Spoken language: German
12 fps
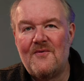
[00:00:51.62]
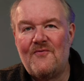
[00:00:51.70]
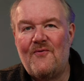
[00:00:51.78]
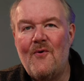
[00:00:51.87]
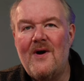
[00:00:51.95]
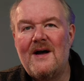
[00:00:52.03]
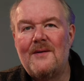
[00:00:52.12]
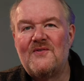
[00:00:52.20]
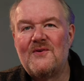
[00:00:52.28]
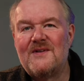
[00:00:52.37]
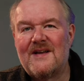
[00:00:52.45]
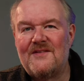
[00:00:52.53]
Vorab
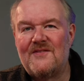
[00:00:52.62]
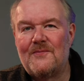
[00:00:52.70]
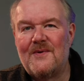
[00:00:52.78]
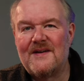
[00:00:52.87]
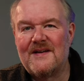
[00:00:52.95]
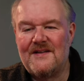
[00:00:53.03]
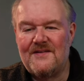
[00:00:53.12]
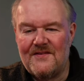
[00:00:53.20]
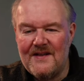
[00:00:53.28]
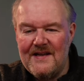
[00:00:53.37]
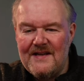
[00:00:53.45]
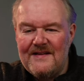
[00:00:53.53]
zur Transparenz.
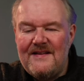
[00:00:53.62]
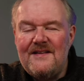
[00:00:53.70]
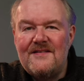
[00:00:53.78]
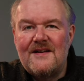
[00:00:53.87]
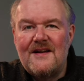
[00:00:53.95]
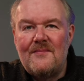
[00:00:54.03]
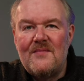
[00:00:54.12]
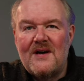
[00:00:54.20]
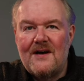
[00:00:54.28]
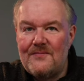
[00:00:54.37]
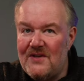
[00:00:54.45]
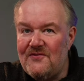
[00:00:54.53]
Diese Kamera
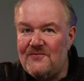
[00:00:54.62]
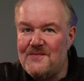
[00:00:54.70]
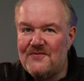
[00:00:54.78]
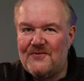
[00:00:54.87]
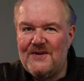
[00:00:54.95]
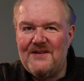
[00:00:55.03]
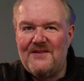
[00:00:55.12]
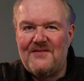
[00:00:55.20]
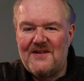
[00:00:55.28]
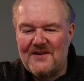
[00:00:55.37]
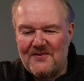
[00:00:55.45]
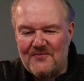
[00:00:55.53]
habe ich mir von
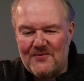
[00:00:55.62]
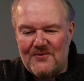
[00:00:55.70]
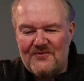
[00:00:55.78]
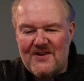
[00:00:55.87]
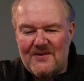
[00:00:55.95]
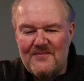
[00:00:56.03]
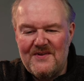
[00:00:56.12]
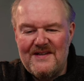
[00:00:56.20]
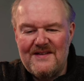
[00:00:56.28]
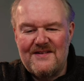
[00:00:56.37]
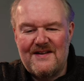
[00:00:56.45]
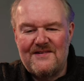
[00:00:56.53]
Insta gewünscht, habe mir
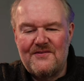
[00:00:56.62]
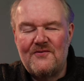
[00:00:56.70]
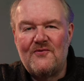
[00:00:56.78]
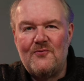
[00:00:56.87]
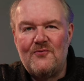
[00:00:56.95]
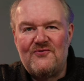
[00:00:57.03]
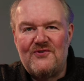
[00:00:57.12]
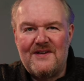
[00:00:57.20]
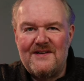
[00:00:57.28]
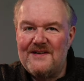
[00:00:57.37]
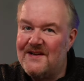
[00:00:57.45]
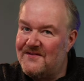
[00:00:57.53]
diese also
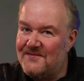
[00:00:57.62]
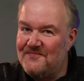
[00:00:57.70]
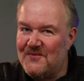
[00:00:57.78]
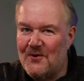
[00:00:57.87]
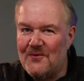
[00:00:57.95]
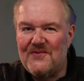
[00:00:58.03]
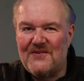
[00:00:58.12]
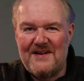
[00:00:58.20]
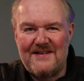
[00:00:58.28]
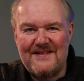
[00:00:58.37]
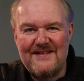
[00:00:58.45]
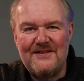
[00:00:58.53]
zuschicken lassen, kommt
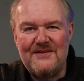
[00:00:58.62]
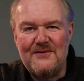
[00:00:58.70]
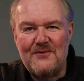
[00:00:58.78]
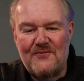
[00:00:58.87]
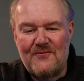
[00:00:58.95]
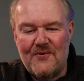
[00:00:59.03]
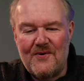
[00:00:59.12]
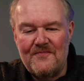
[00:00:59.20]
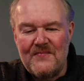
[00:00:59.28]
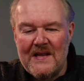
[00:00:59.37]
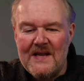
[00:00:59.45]
selten genug vor.